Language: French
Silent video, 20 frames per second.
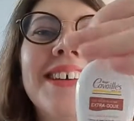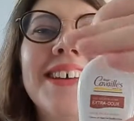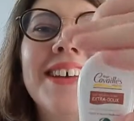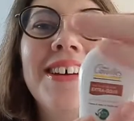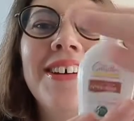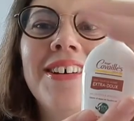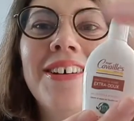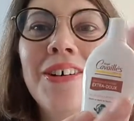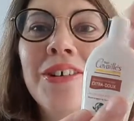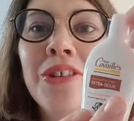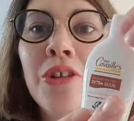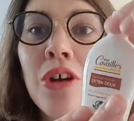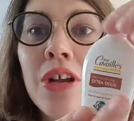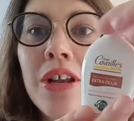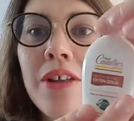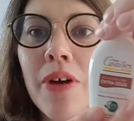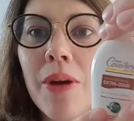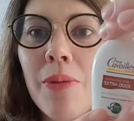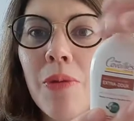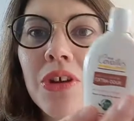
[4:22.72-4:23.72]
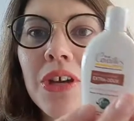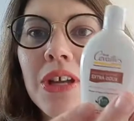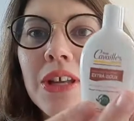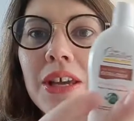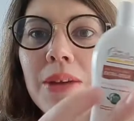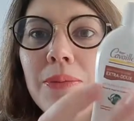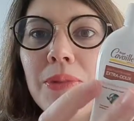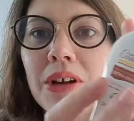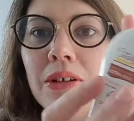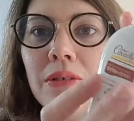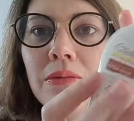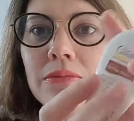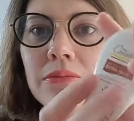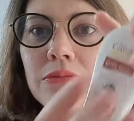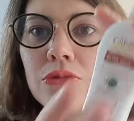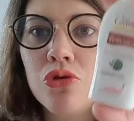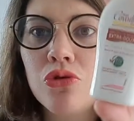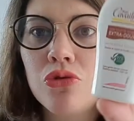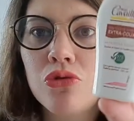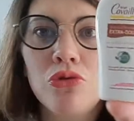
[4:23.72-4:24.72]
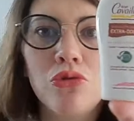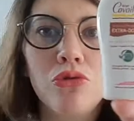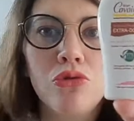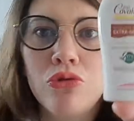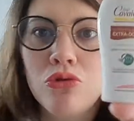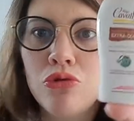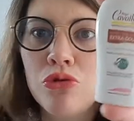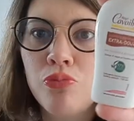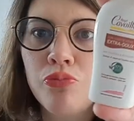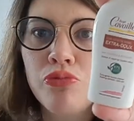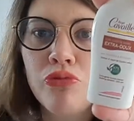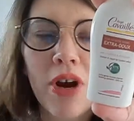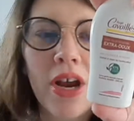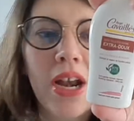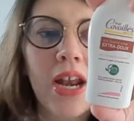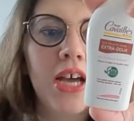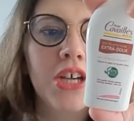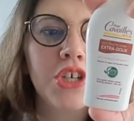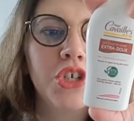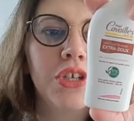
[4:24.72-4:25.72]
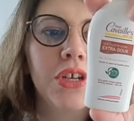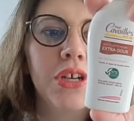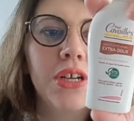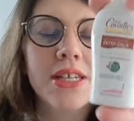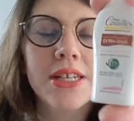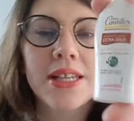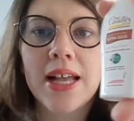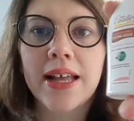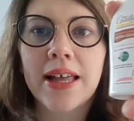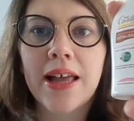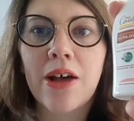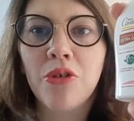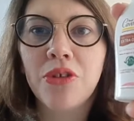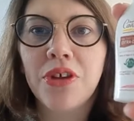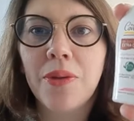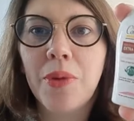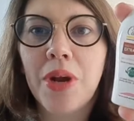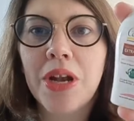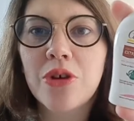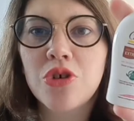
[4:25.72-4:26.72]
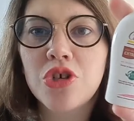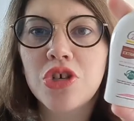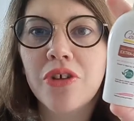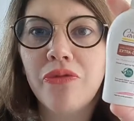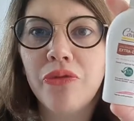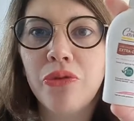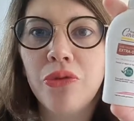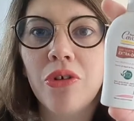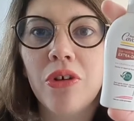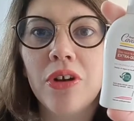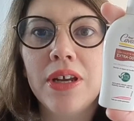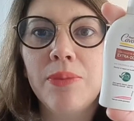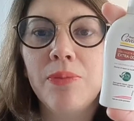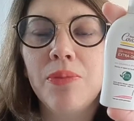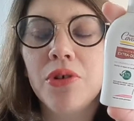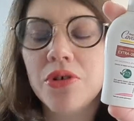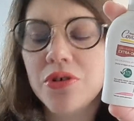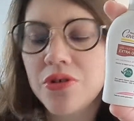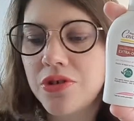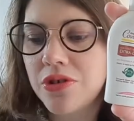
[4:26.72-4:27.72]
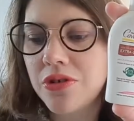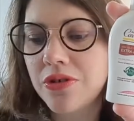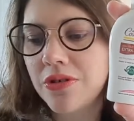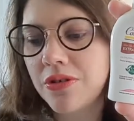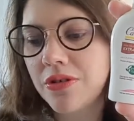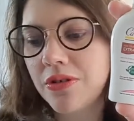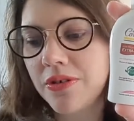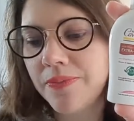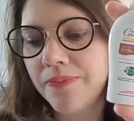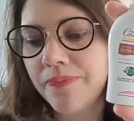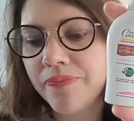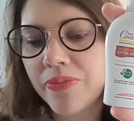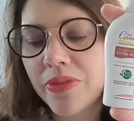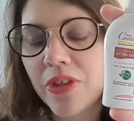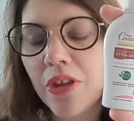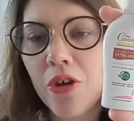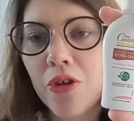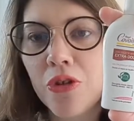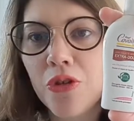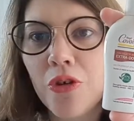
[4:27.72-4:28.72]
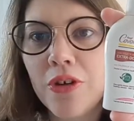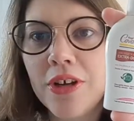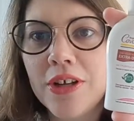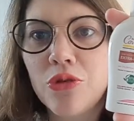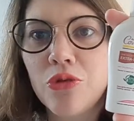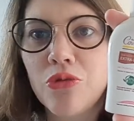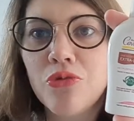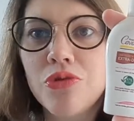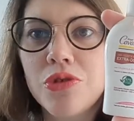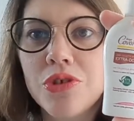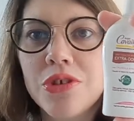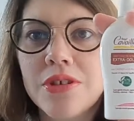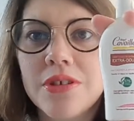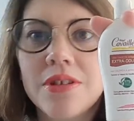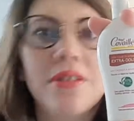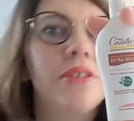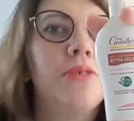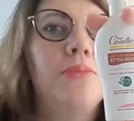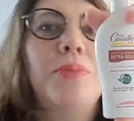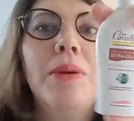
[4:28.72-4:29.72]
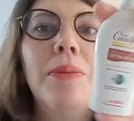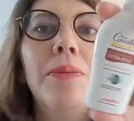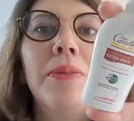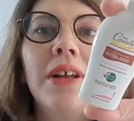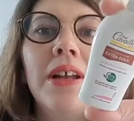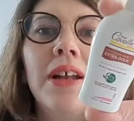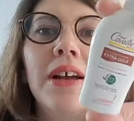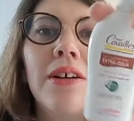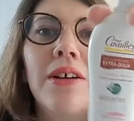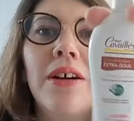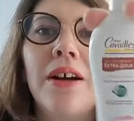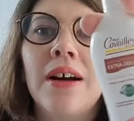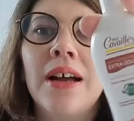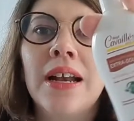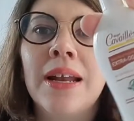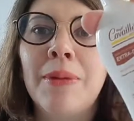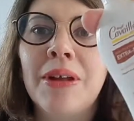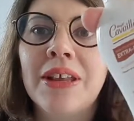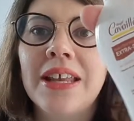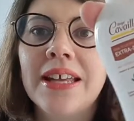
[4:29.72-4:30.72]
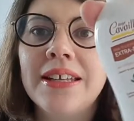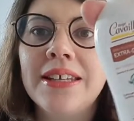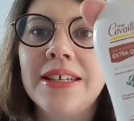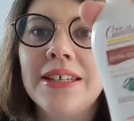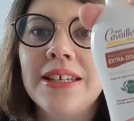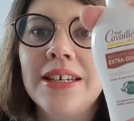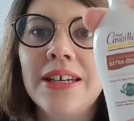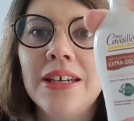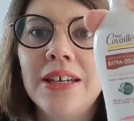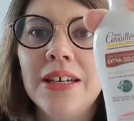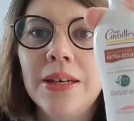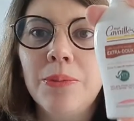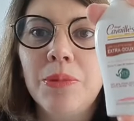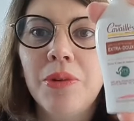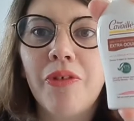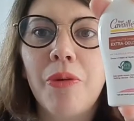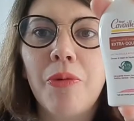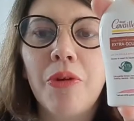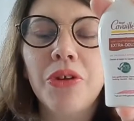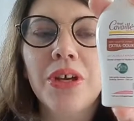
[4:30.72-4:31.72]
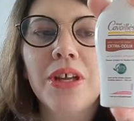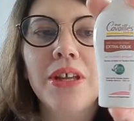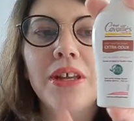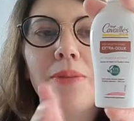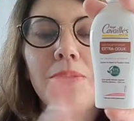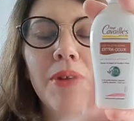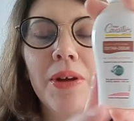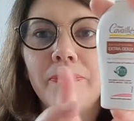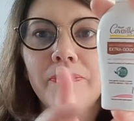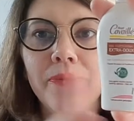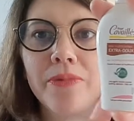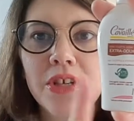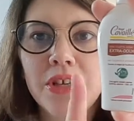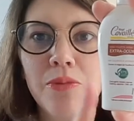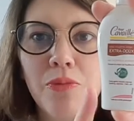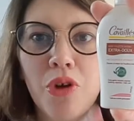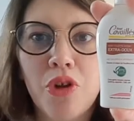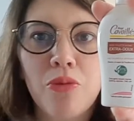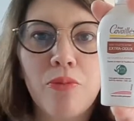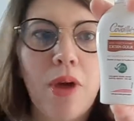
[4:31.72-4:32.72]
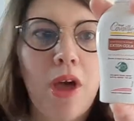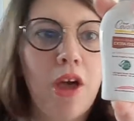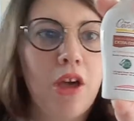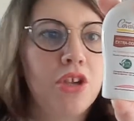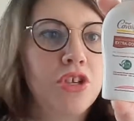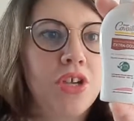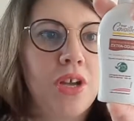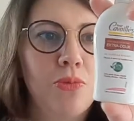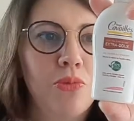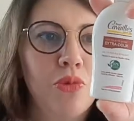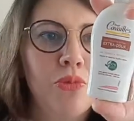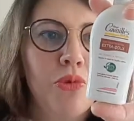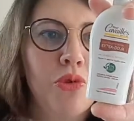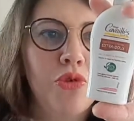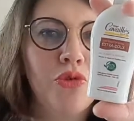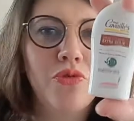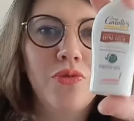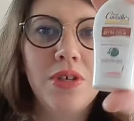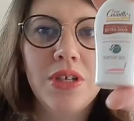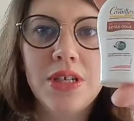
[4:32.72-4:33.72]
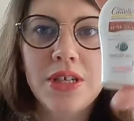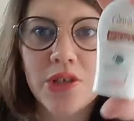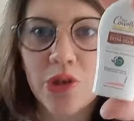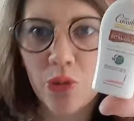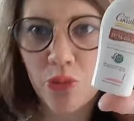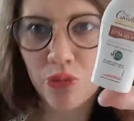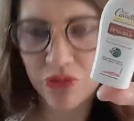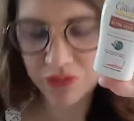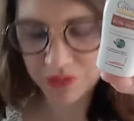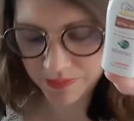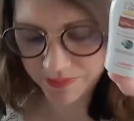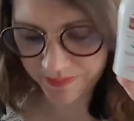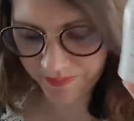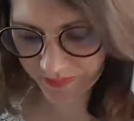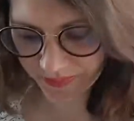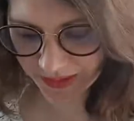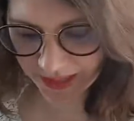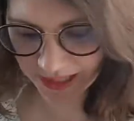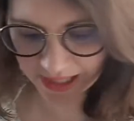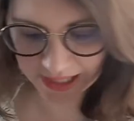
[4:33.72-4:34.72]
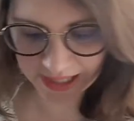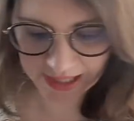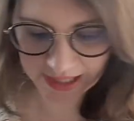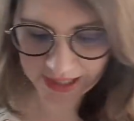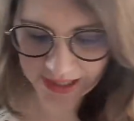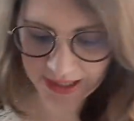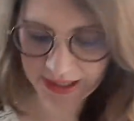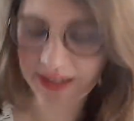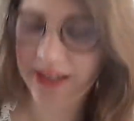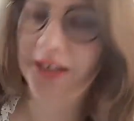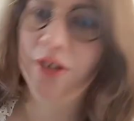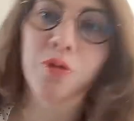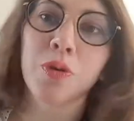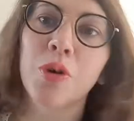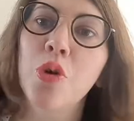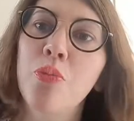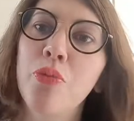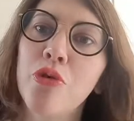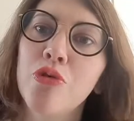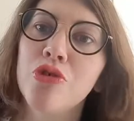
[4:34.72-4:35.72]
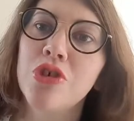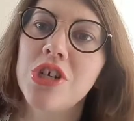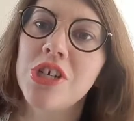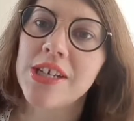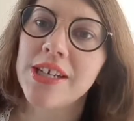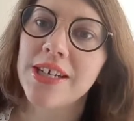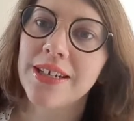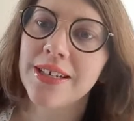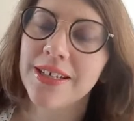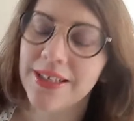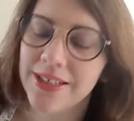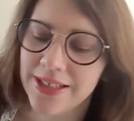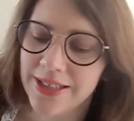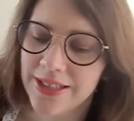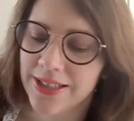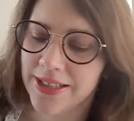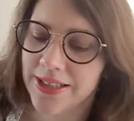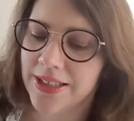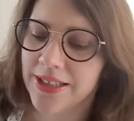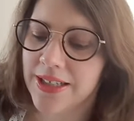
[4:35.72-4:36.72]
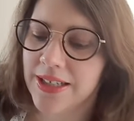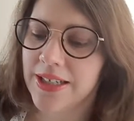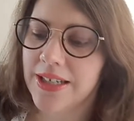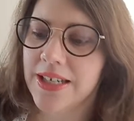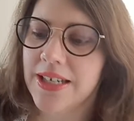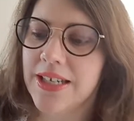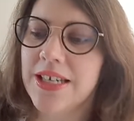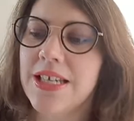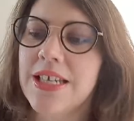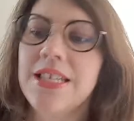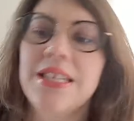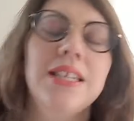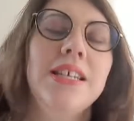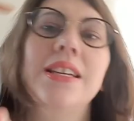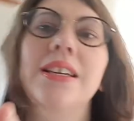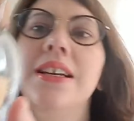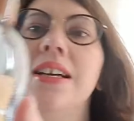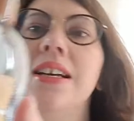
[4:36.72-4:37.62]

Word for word: Euh, non, il est vraiment très très bien. Je pourrais le racheter, c'est un 40 ml que j'avais vu dans les box, euh, dans les trousses bébés là, à la maternité. Mais vraiment très très bien. C'est une bonne marque, c'est un bon produit, il sent bon. Rien à lui reprocher. Ici,